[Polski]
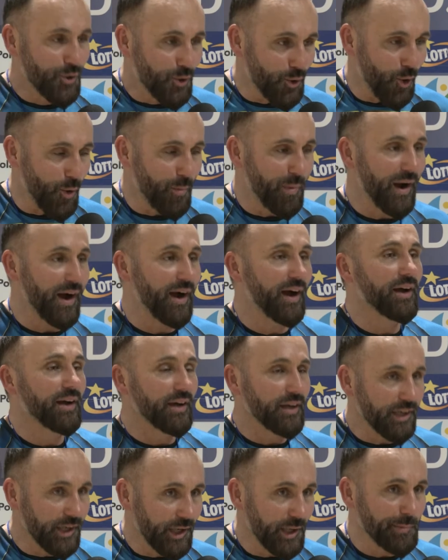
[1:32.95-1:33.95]
Kuba
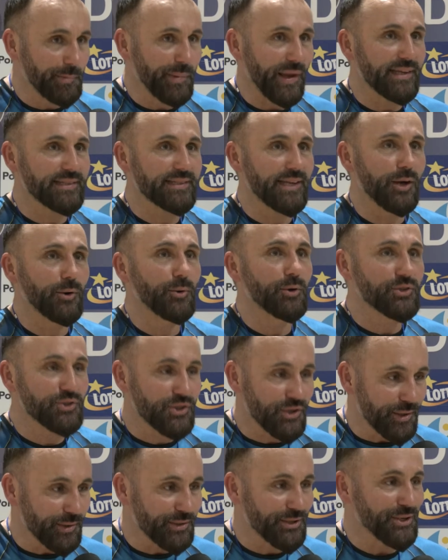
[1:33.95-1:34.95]
i pieseł,
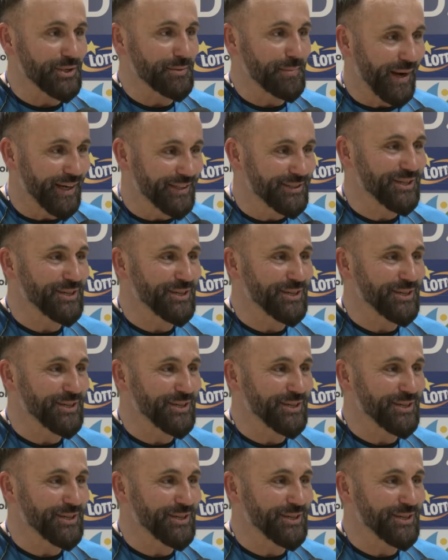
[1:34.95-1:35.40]
trzy, trzymaj,